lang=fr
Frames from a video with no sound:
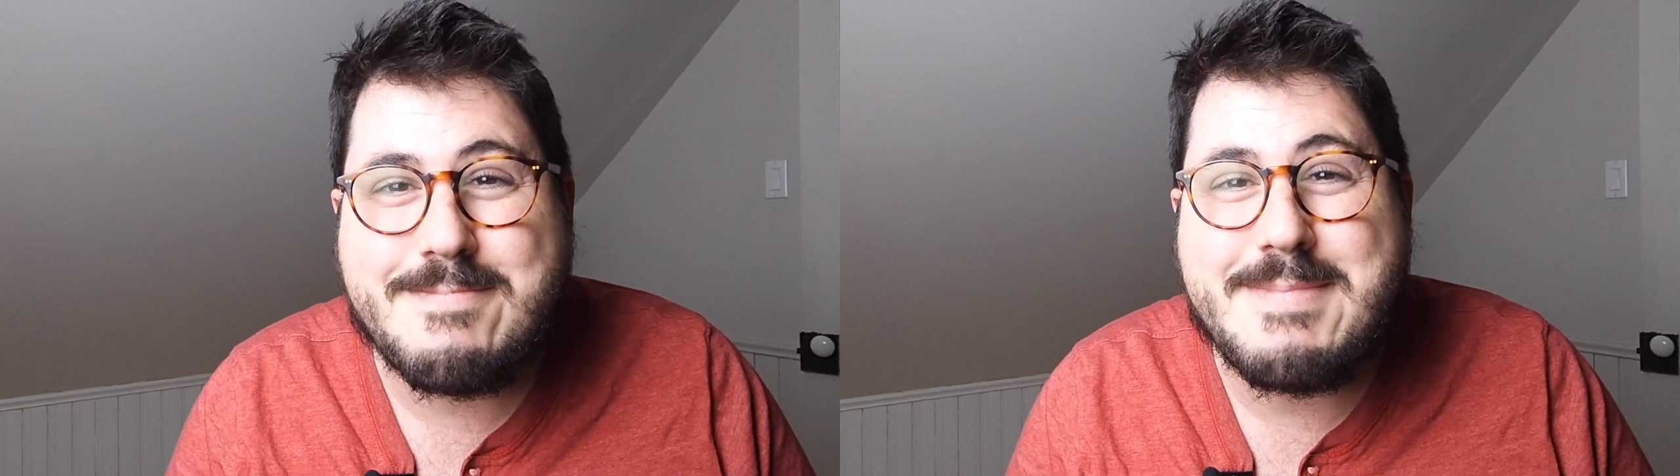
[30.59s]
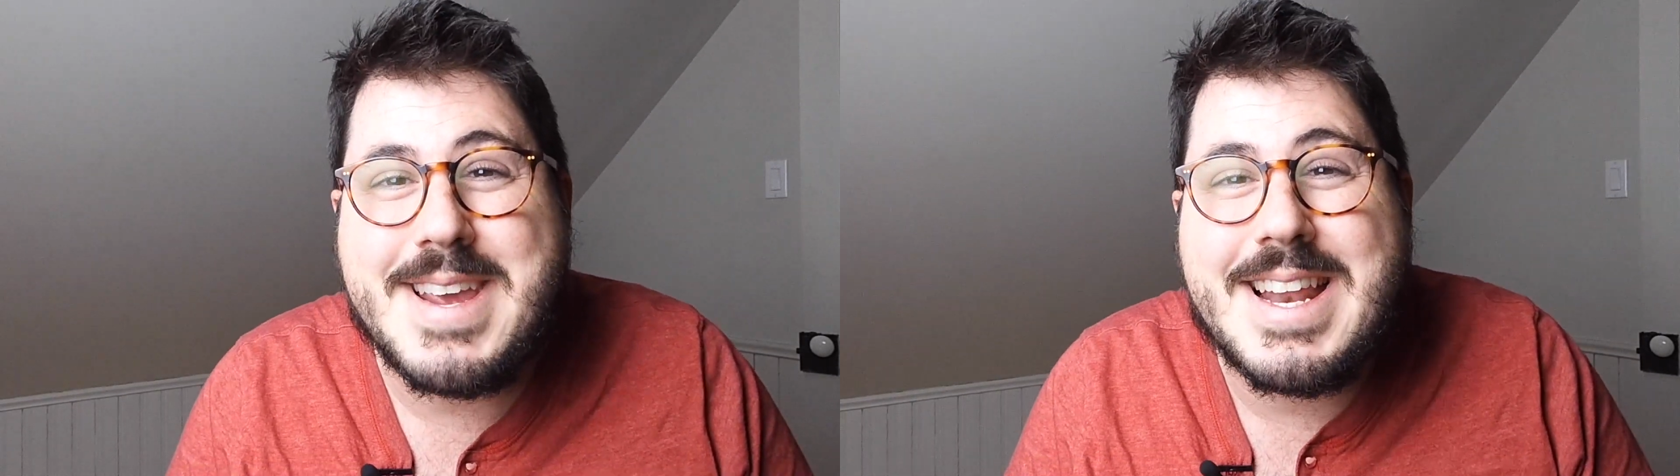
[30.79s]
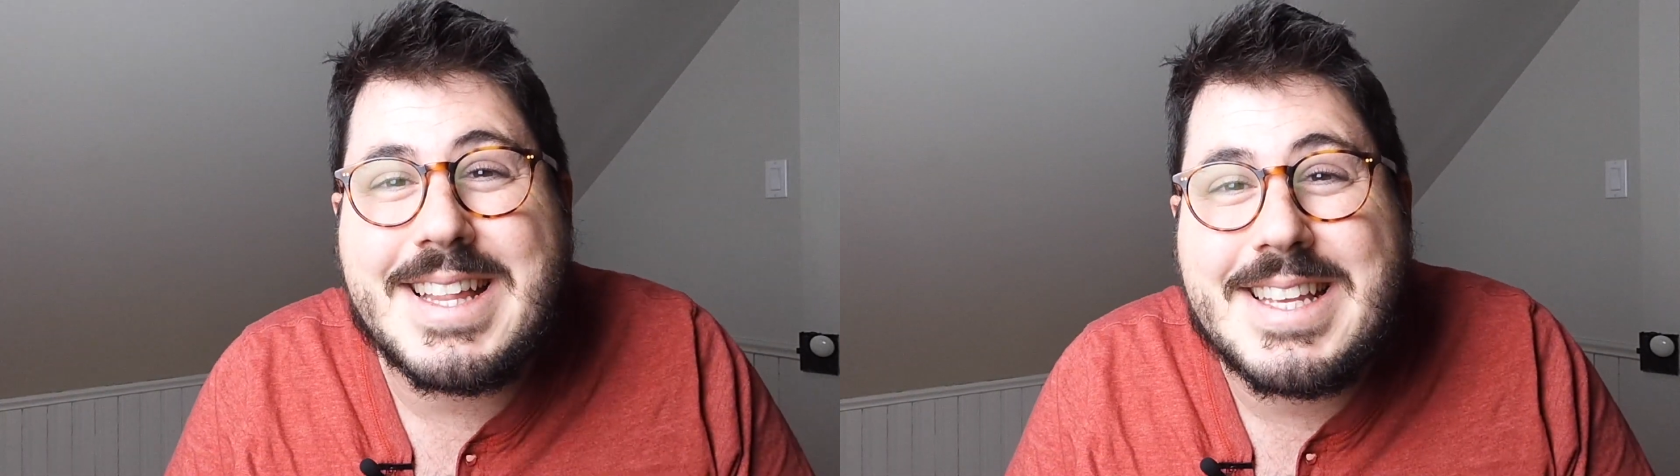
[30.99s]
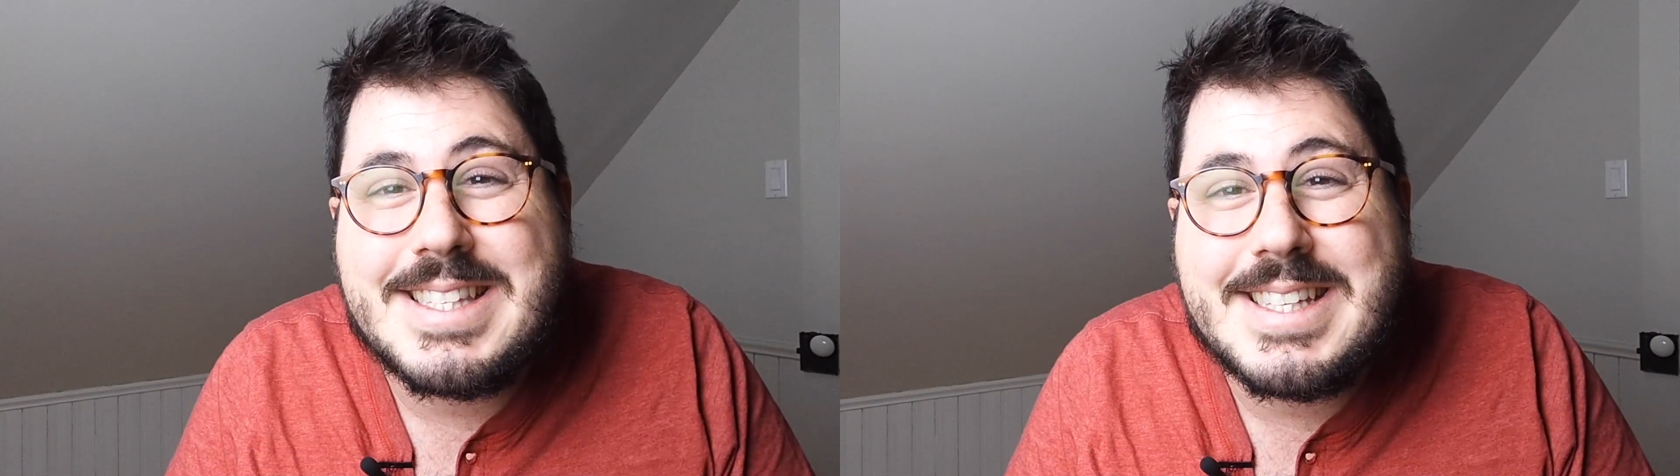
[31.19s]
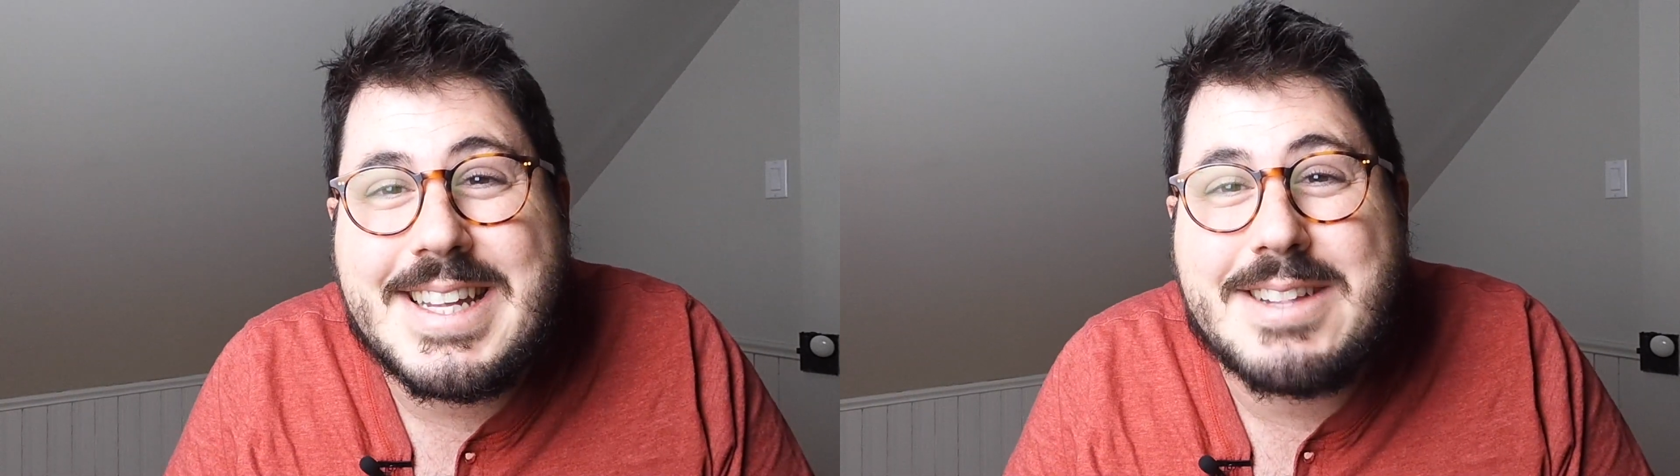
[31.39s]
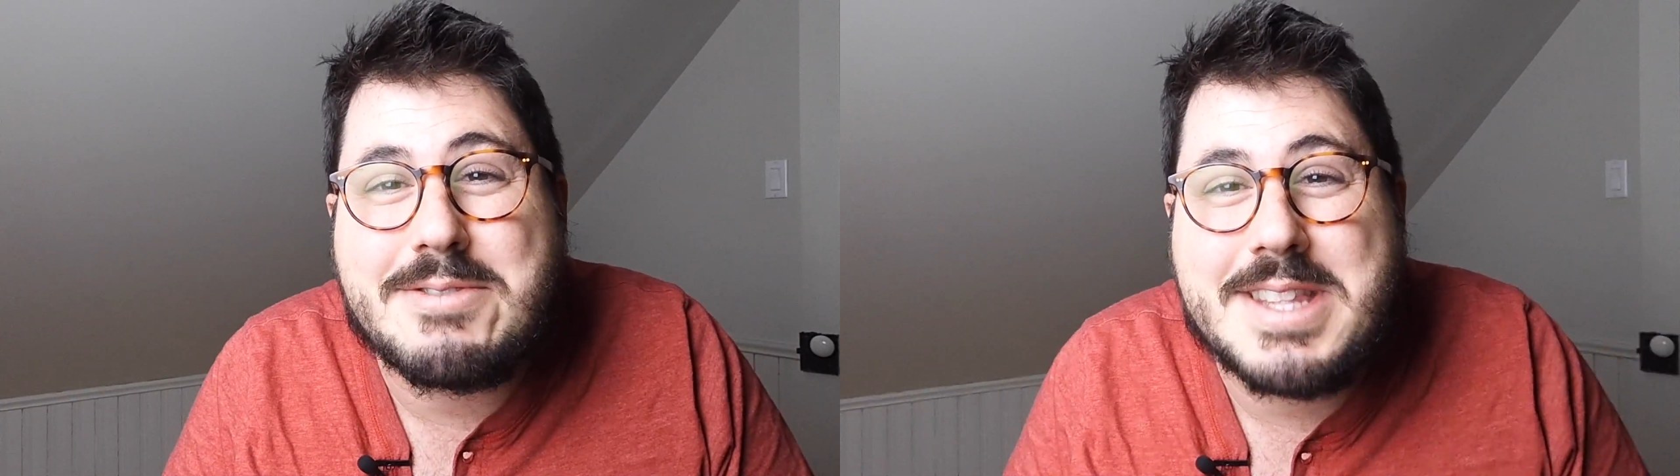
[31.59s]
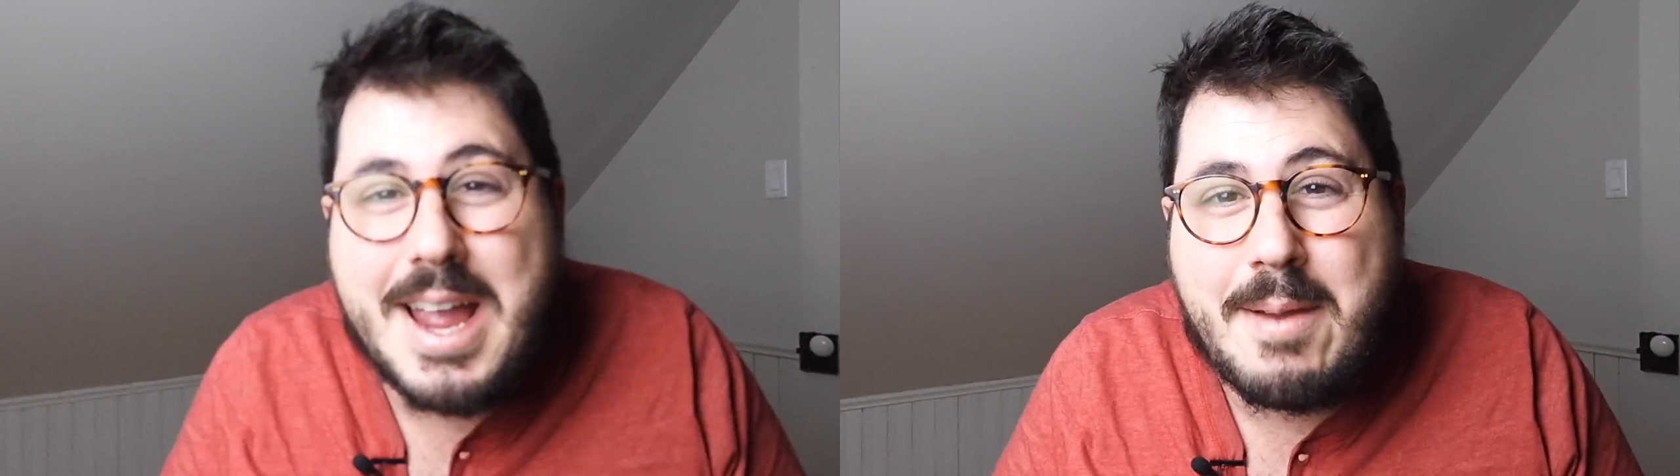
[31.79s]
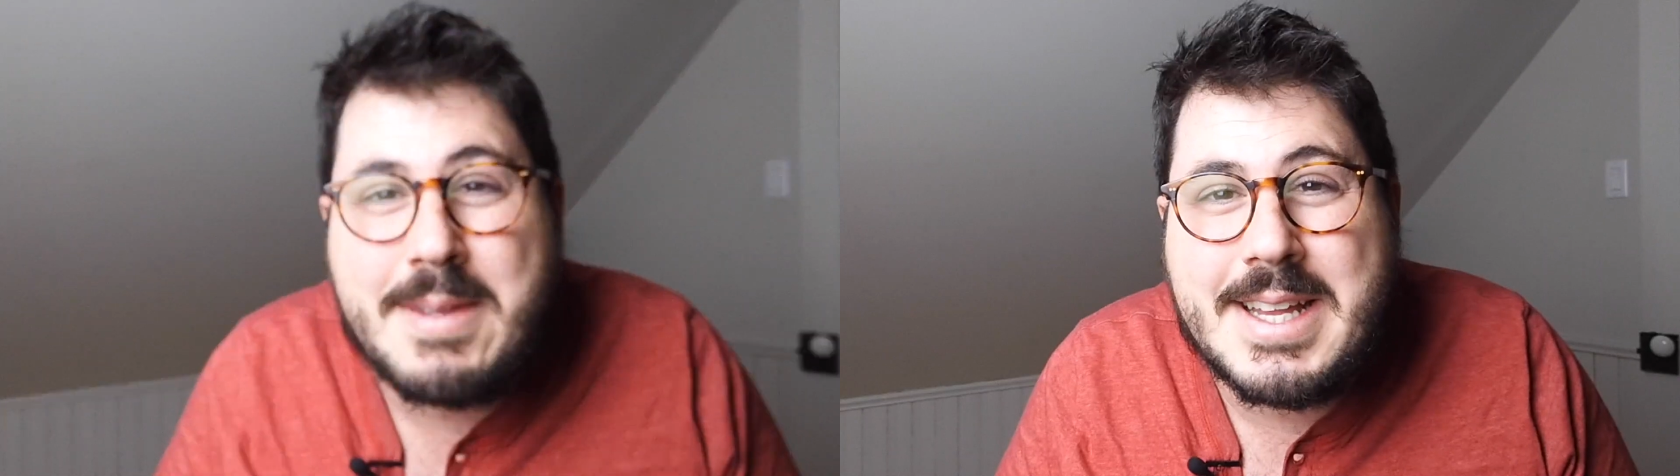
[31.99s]
mais il a décidé de
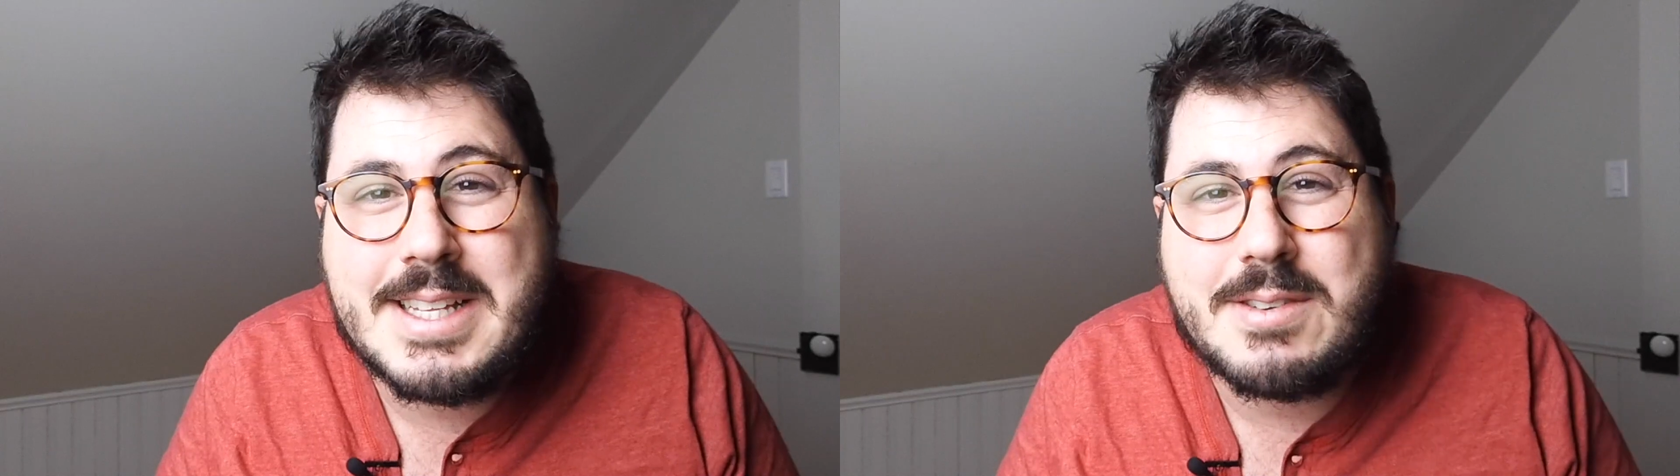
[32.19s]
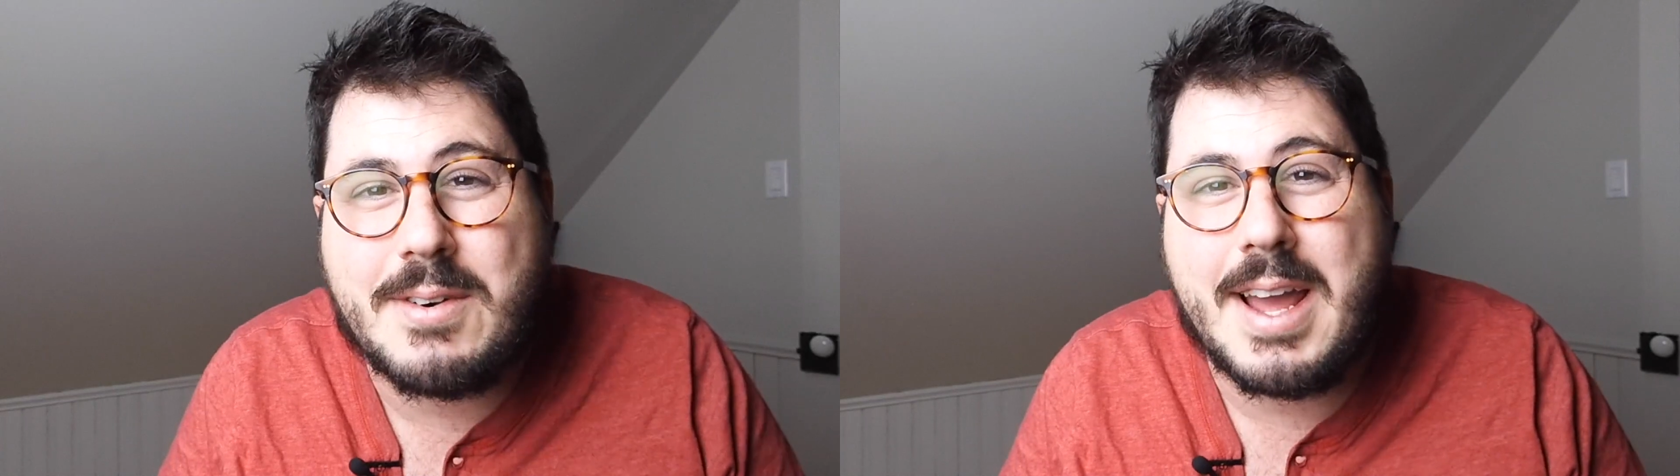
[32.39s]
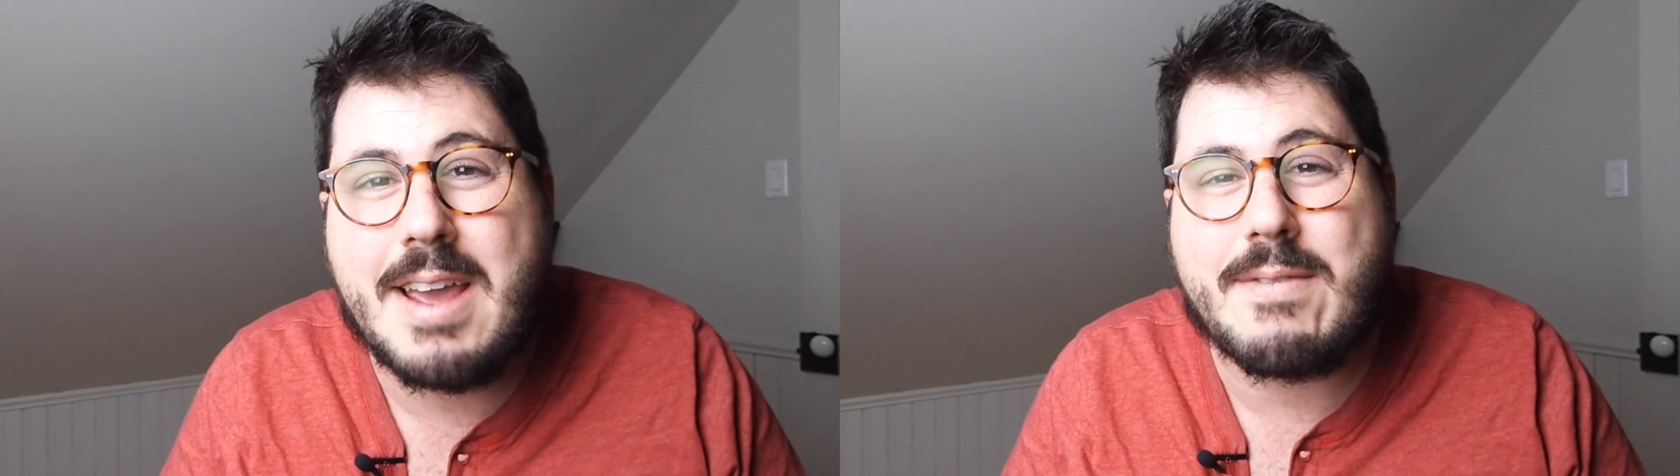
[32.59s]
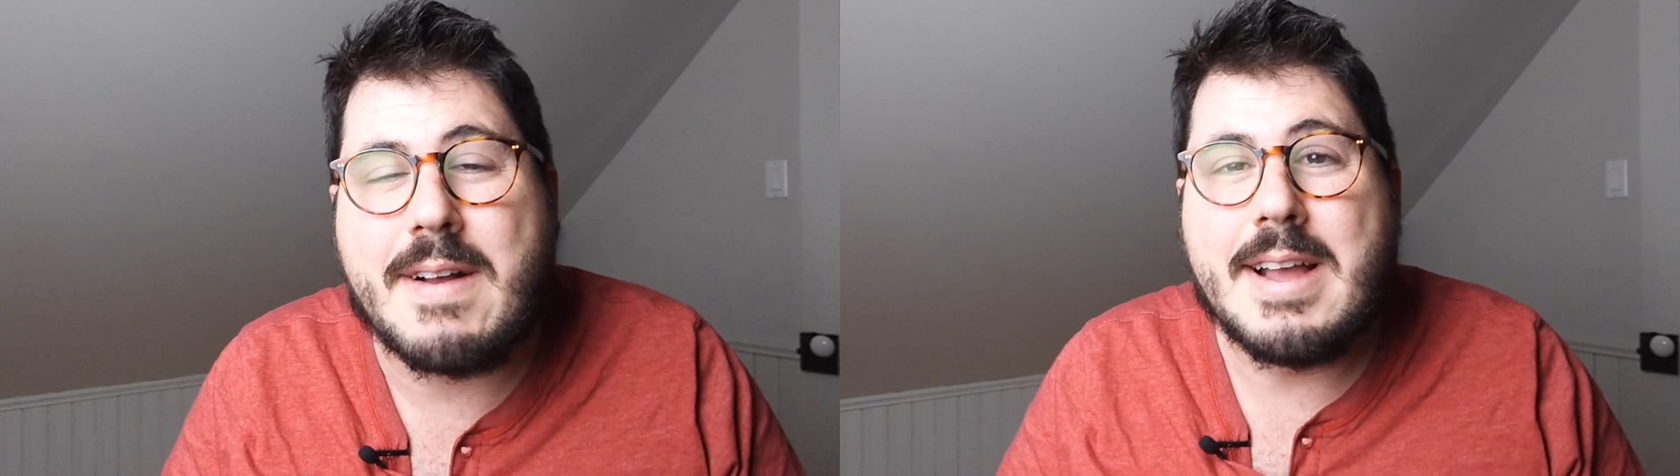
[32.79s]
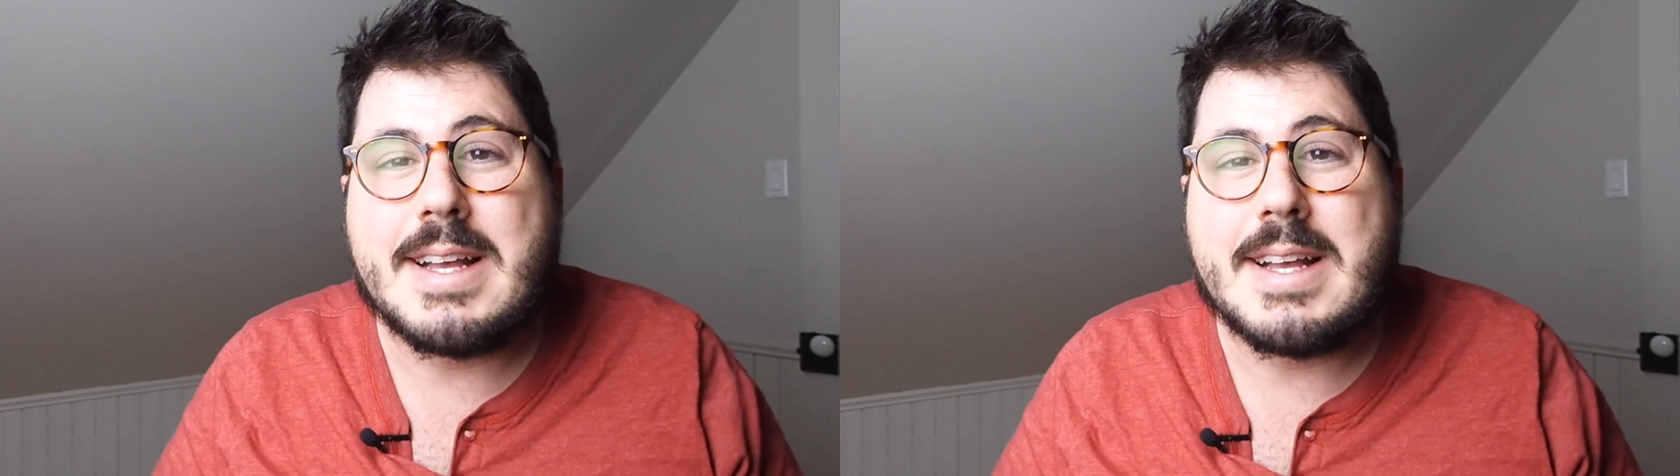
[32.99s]
terminer son live.